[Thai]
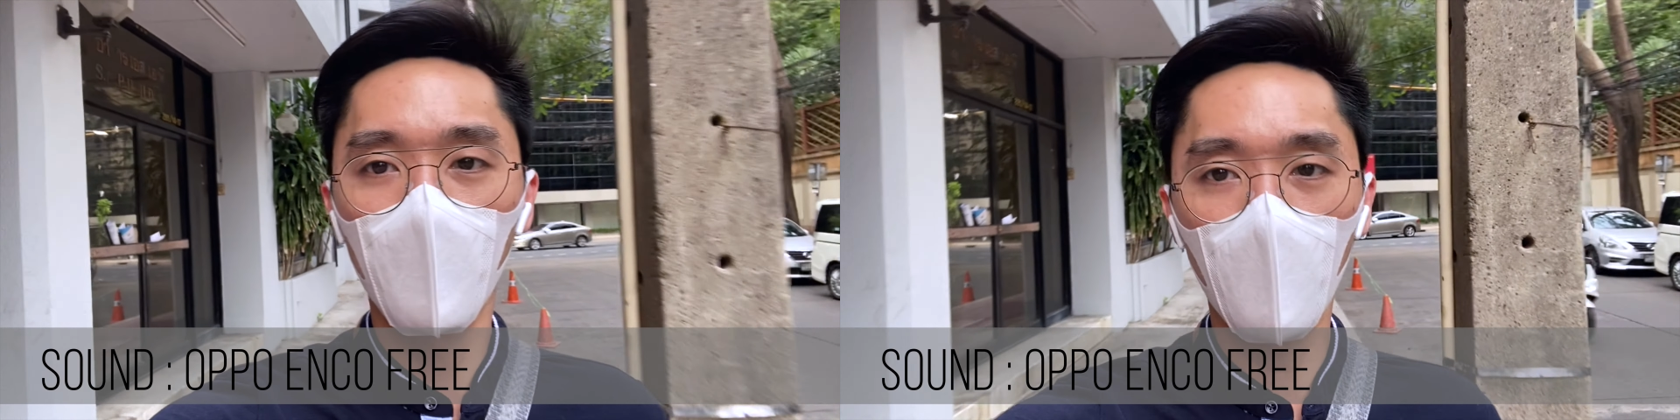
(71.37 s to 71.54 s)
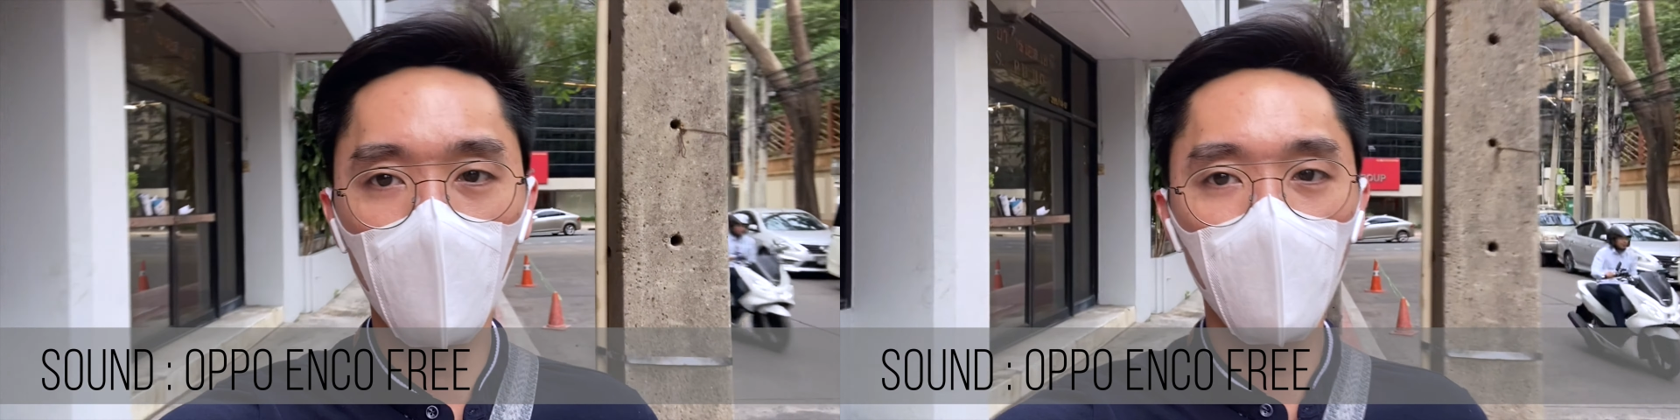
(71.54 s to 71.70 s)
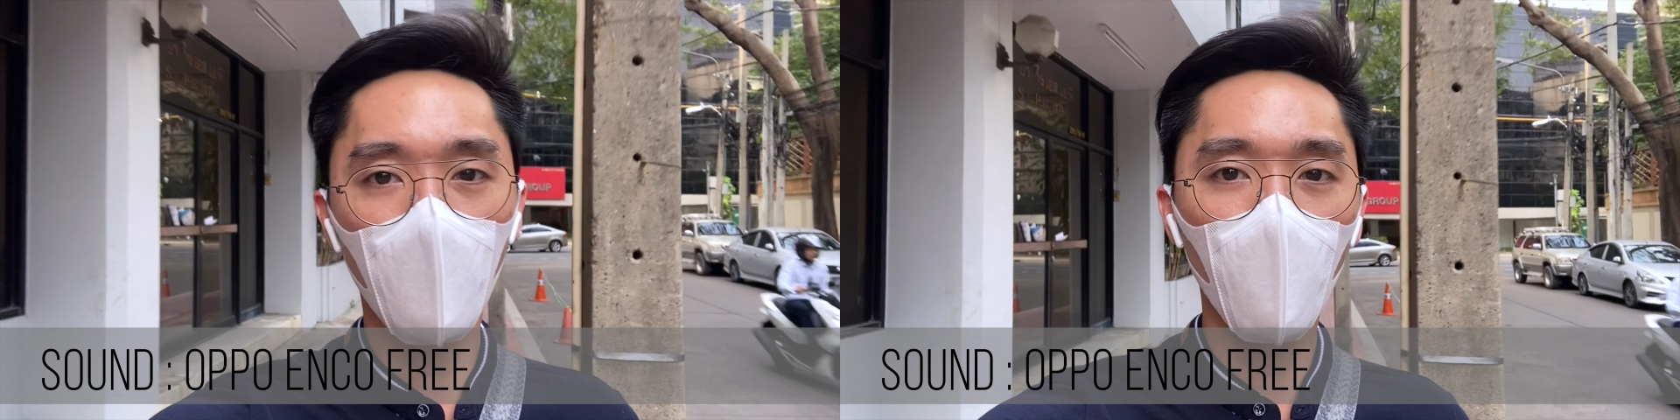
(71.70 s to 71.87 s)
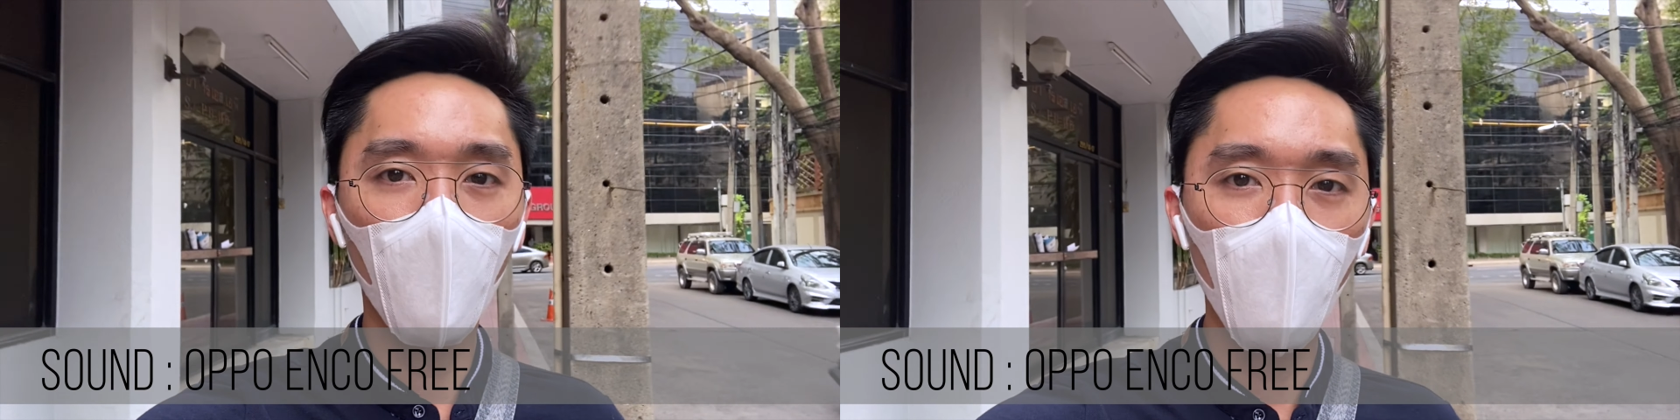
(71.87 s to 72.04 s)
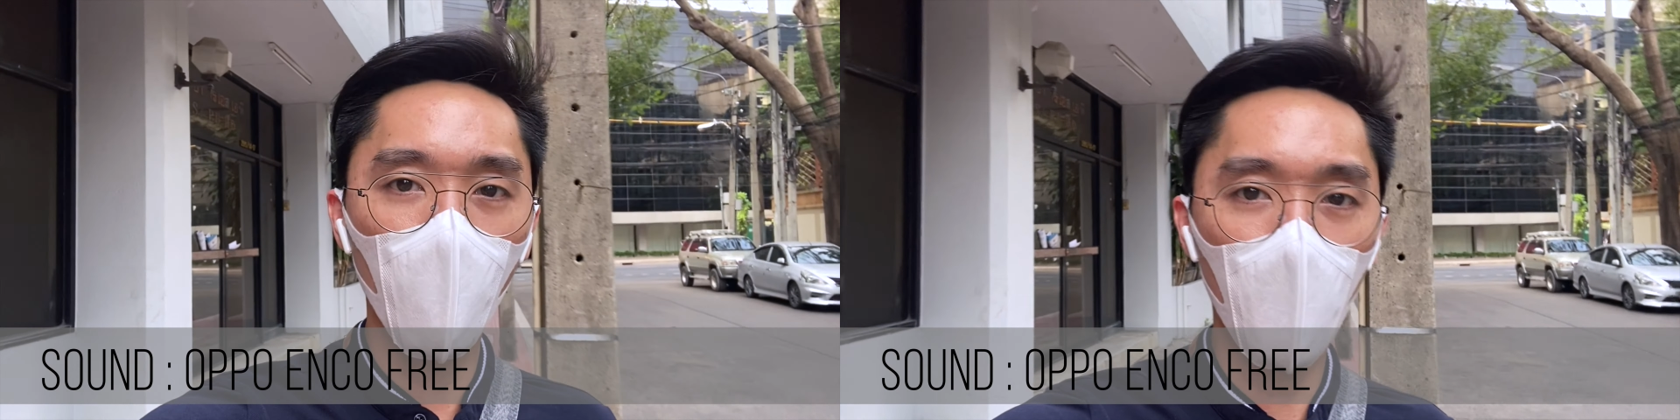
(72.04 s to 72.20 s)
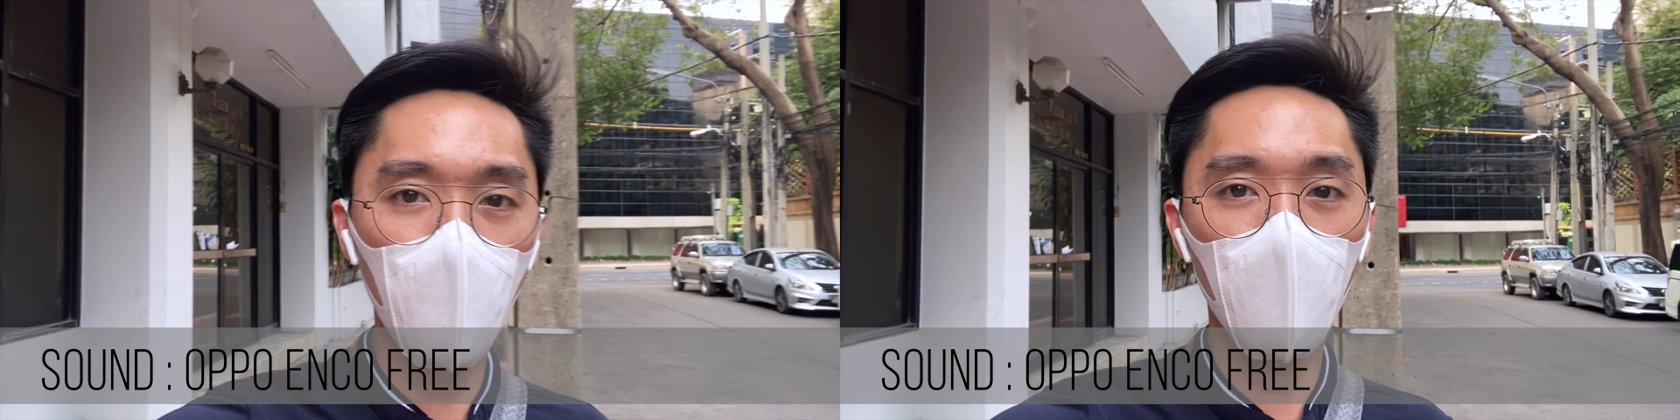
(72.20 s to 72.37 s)
ตัดเสียงรบ
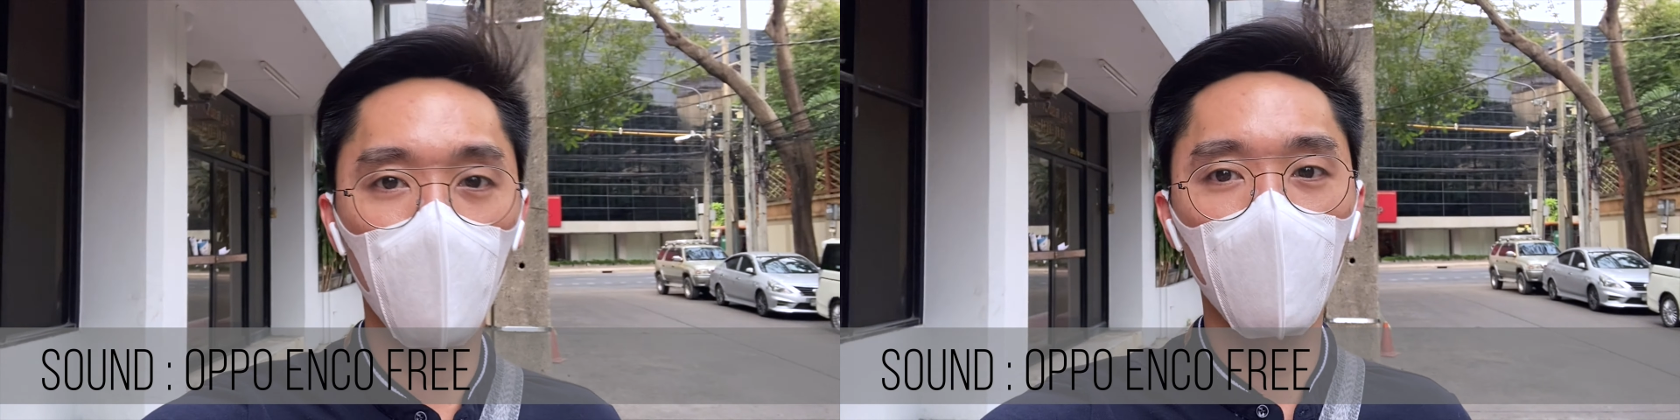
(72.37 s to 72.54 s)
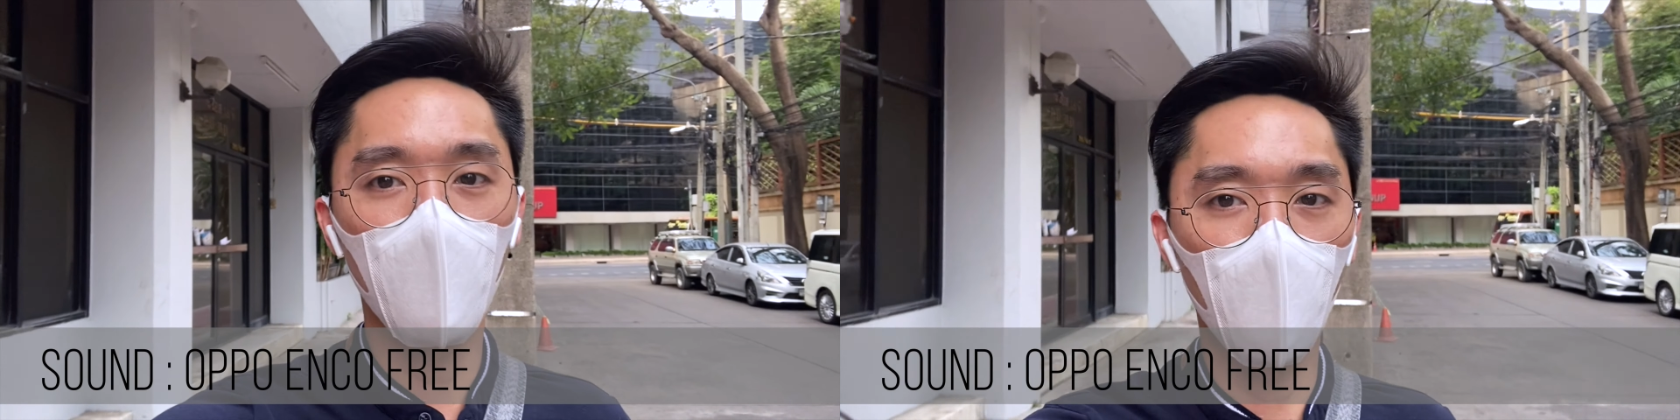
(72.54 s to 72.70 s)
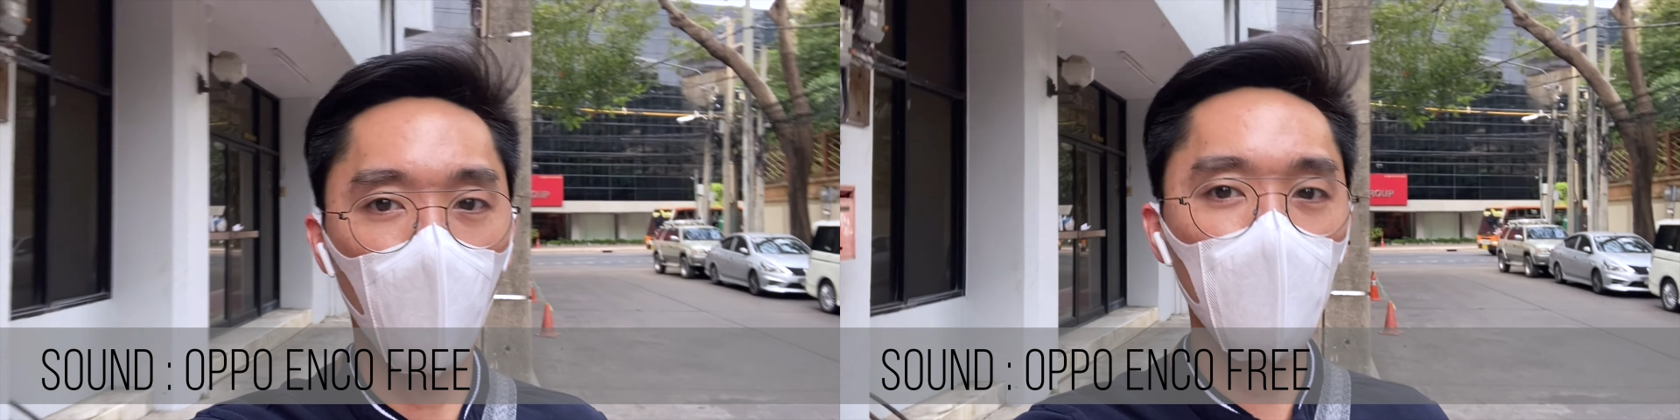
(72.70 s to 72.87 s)
กวนอย่างเสียง